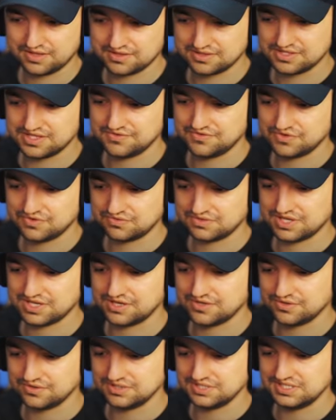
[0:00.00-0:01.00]
9
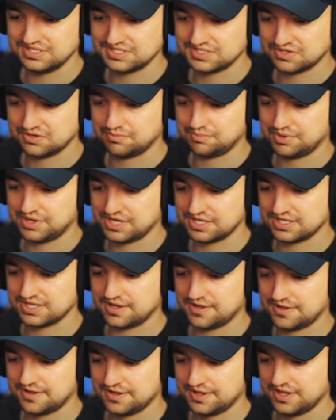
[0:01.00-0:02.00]
y,
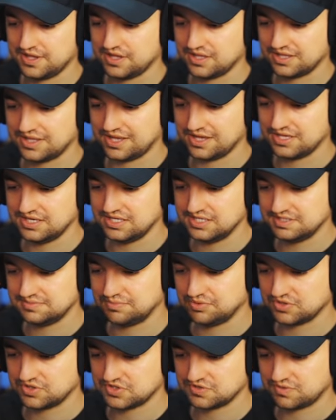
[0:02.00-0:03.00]
listopada na
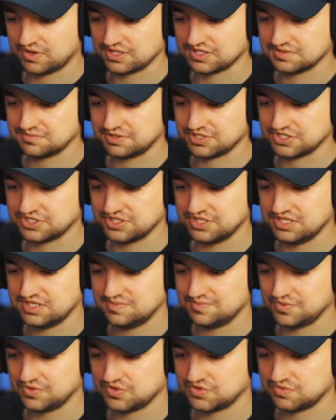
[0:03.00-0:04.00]
Xbox One. Zobaczcie,
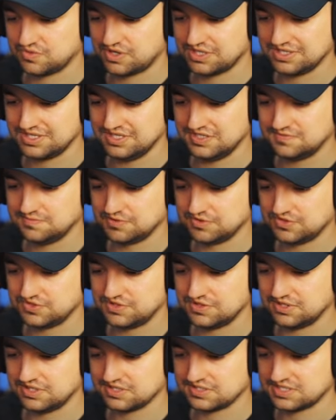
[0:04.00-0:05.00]
Xbox One, Xbox
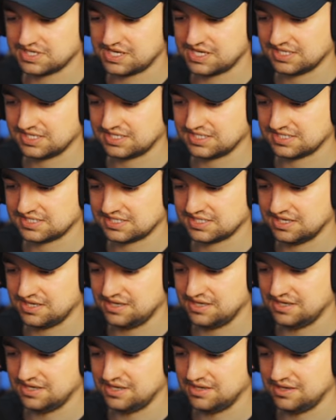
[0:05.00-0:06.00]
Series X
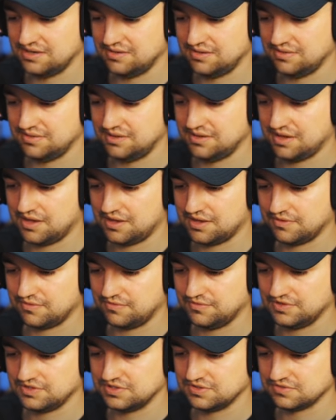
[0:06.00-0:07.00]
i
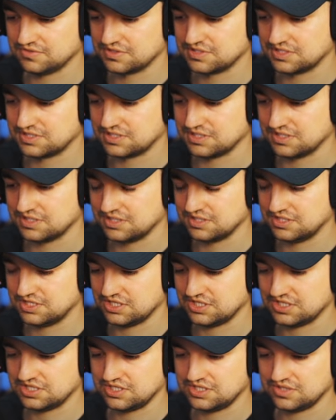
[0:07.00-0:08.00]
e, Windows
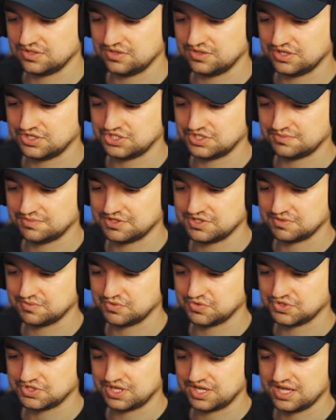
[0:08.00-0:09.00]
10. Y, no i jeszcze będzie
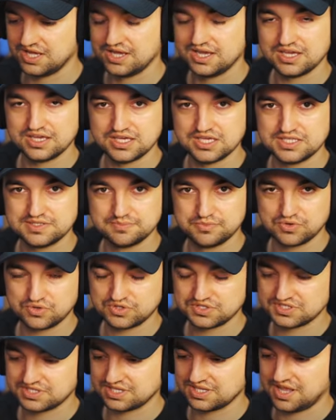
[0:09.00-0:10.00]
można
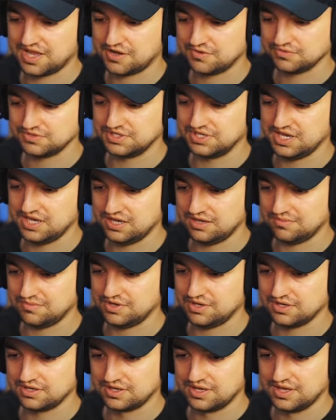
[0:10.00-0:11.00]
Xbox Cloud Gaming